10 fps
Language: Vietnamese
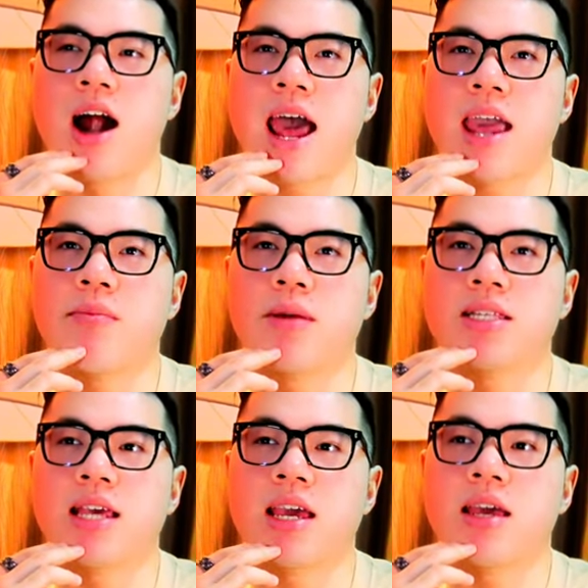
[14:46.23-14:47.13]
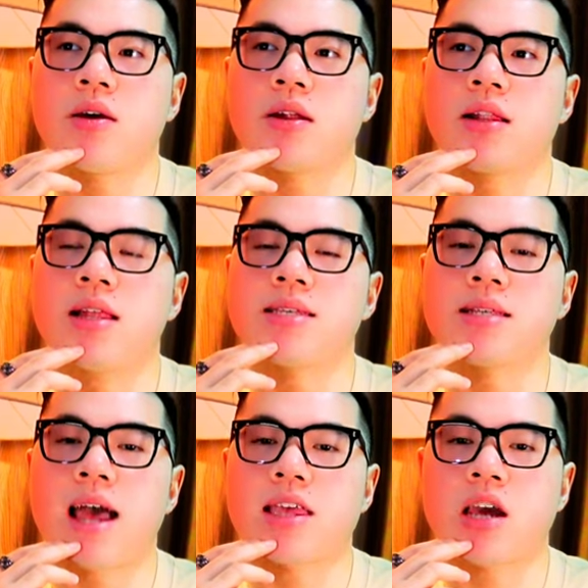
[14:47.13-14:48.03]
ở đây á, mình chỉ list
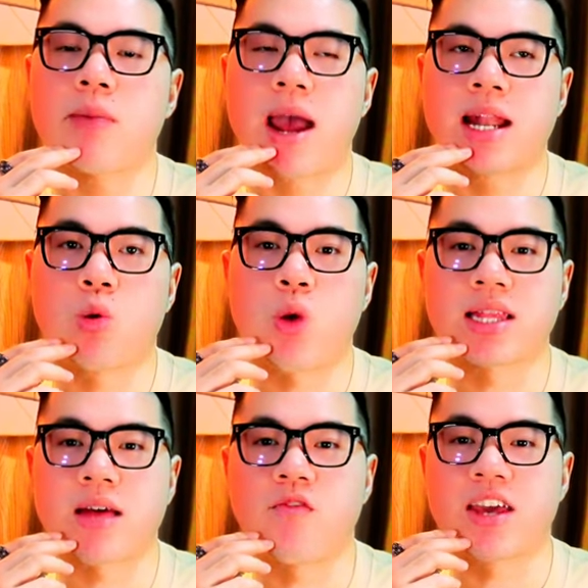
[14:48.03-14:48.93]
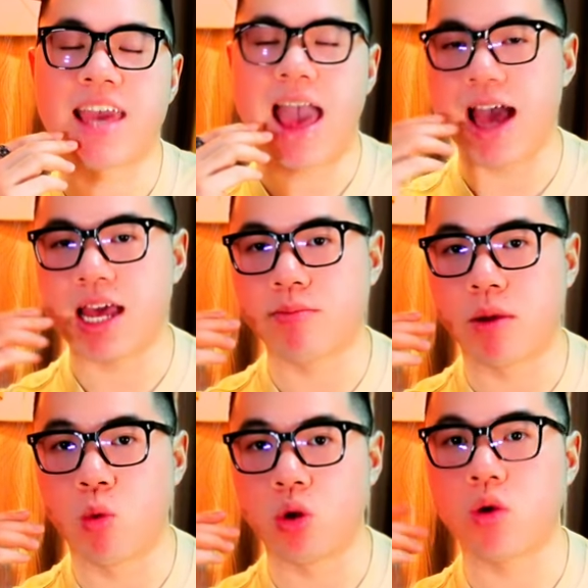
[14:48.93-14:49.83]
ra cho các bạn nào quan tâm về giá khi mà
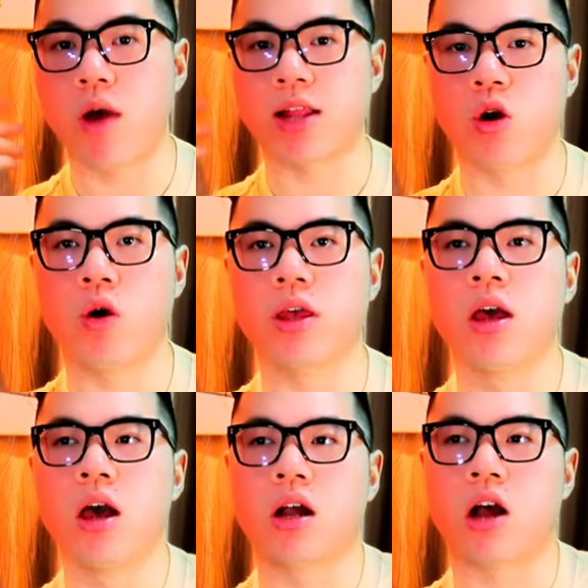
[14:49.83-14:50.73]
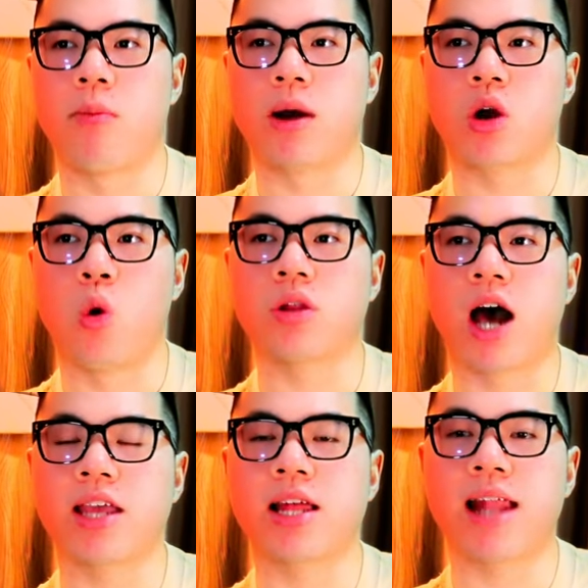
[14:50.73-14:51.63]
mua nước hoa thôi còn mà cụ
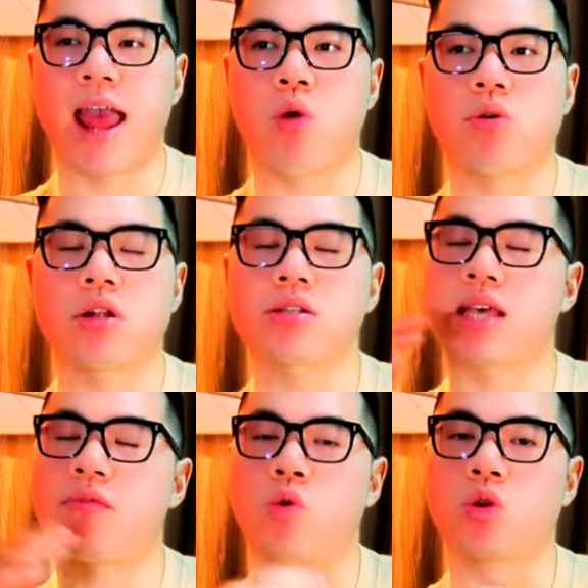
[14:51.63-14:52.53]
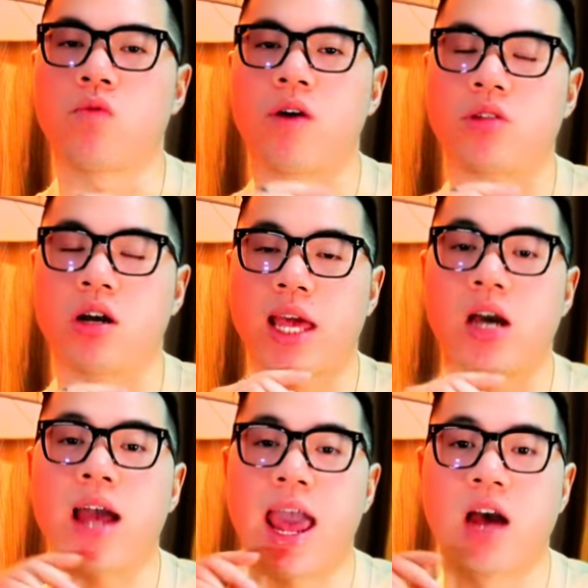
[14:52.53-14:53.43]
thể như thế nào đó, nó sẽ phụ thuộc vào từng cái
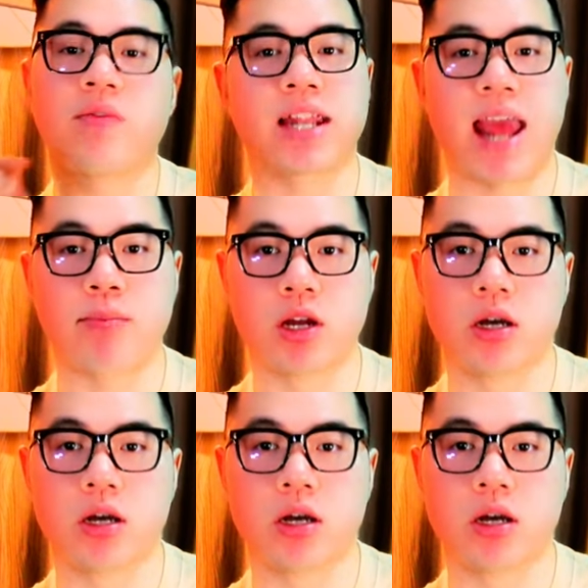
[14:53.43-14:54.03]
cửa hàng ở Việt Nam